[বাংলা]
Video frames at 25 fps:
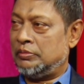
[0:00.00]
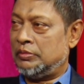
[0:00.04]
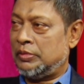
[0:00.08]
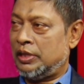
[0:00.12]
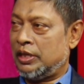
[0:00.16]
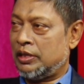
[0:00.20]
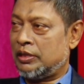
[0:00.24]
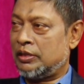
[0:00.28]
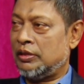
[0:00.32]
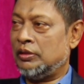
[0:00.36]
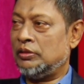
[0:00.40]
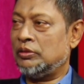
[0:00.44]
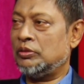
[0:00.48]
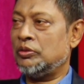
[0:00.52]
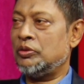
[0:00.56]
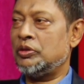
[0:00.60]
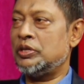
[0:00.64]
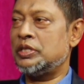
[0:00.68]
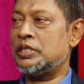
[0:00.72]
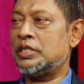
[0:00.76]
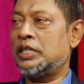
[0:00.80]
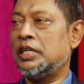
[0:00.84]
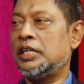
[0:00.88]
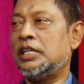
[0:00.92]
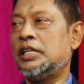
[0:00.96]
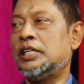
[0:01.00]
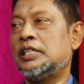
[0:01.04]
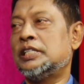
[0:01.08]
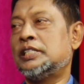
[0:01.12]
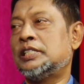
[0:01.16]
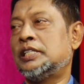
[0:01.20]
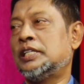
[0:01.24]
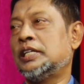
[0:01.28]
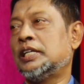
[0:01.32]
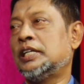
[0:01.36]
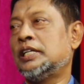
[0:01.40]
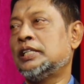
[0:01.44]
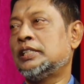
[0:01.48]
আক্রান্ত হয়েছে
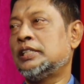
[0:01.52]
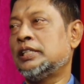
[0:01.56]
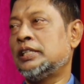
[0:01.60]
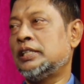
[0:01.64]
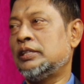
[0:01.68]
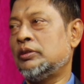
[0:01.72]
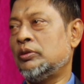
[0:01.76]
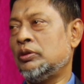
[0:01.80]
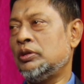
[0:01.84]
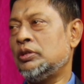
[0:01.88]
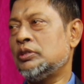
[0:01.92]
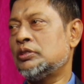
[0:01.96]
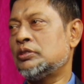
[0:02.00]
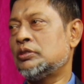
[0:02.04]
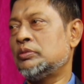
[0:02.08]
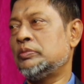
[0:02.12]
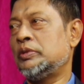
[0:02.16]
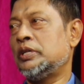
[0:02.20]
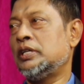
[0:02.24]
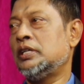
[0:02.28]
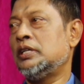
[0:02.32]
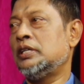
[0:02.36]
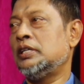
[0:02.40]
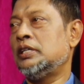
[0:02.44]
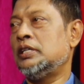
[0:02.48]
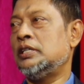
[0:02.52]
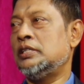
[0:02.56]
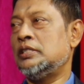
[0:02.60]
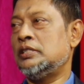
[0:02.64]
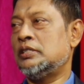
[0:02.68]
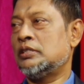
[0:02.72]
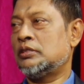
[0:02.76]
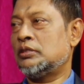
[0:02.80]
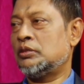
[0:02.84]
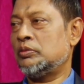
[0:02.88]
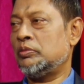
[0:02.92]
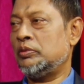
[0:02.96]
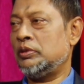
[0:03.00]
সেক্ষেত্রে অনেক সময়
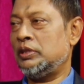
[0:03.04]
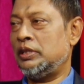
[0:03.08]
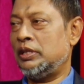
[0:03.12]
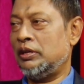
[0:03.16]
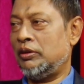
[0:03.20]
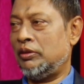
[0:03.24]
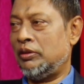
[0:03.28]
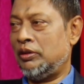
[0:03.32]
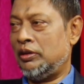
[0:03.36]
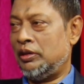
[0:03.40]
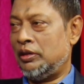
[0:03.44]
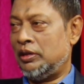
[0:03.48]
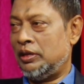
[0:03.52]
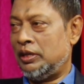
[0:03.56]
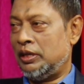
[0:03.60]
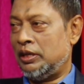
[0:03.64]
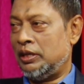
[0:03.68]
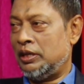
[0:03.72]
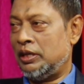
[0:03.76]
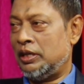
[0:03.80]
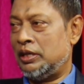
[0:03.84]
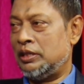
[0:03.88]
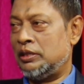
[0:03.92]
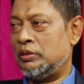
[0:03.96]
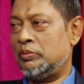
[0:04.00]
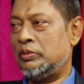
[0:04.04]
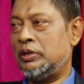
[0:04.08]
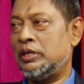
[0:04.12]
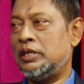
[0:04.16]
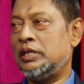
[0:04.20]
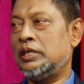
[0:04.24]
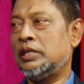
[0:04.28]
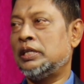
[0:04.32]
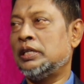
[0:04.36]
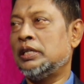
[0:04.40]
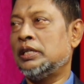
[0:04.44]
ইনজেক্টেবল দেওয়া অ্যান্টিবায়োটিক